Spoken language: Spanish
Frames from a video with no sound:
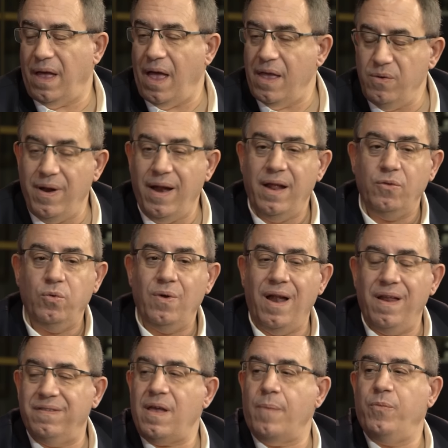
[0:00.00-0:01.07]
Hay una
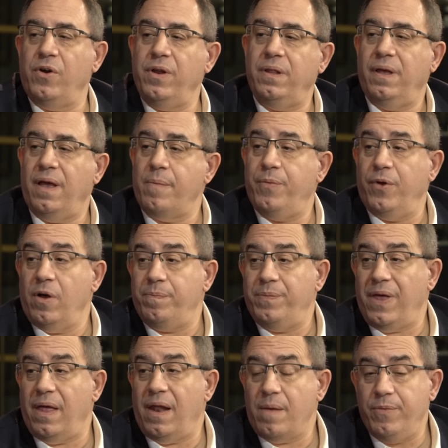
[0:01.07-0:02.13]
naturaleza política
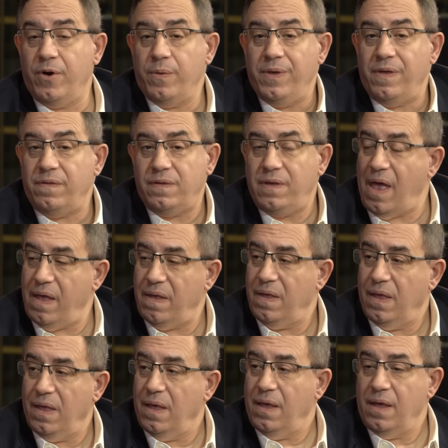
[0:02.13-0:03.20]
propia de la provincia
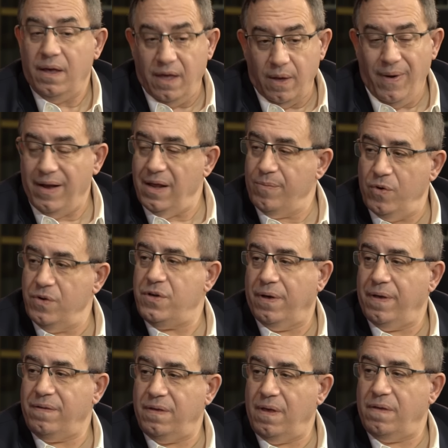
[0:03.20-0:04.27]
que vale
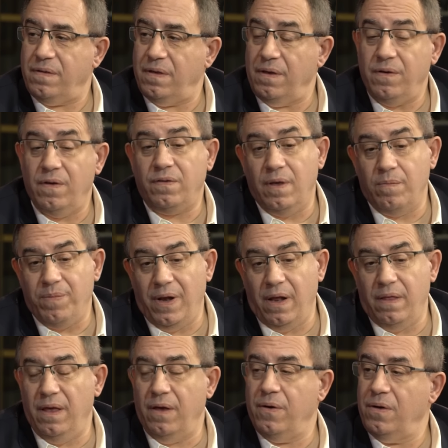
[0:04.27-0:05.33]
mucho que sea así. Yo siempre
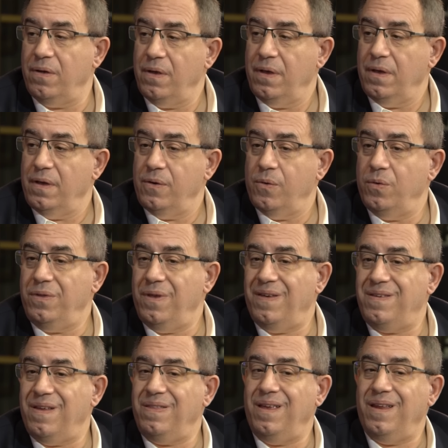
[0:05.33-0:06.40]
le digo,
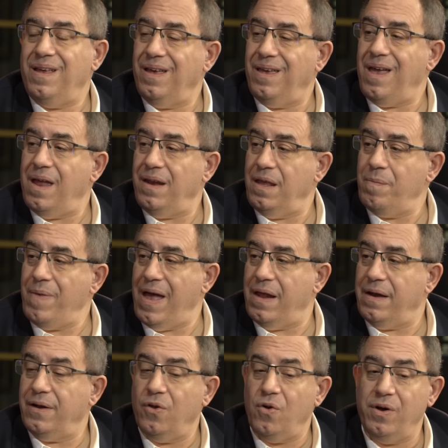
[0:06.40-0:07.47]
ustedes se tienen que
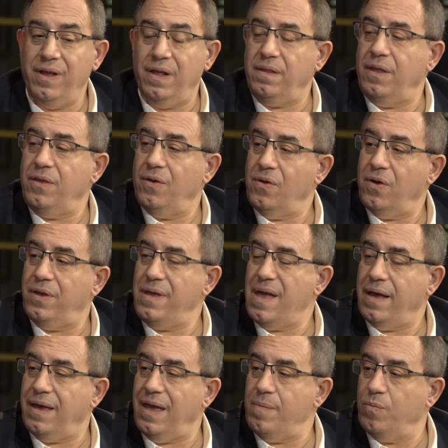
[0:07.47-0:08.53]
animar con esta
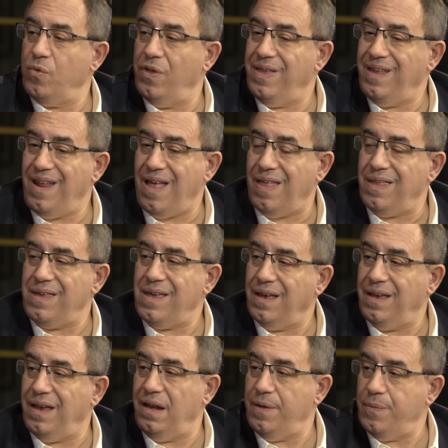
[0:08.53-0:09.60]
ideología que es moderada y
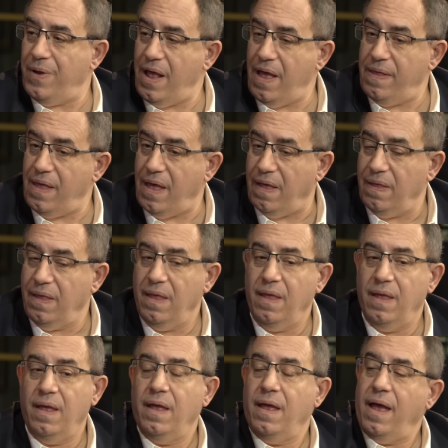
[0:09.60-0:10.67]
equilibrada
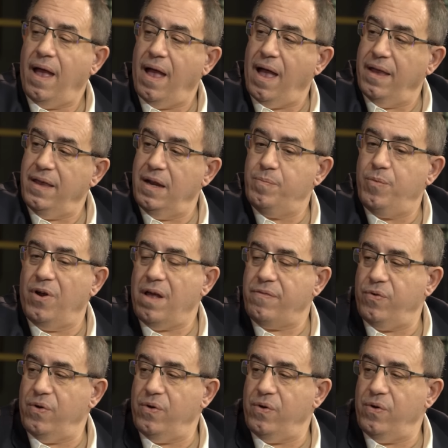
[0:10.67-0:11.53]
a ir por